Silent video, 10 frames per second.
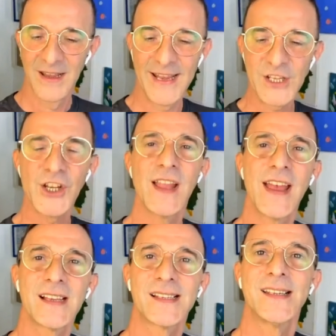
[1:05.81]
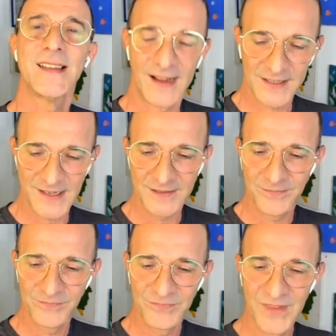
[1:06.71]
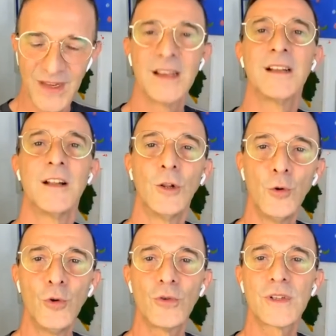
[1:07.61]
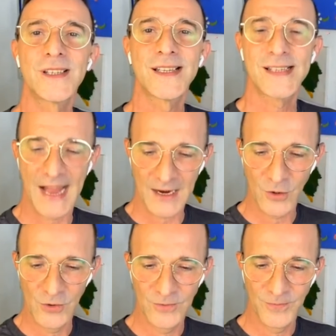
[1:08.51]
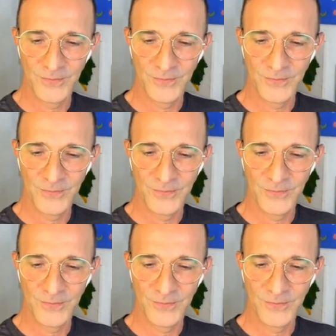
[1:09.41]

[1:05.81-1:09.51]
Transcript: Edneia Sinatra, Lu Zago,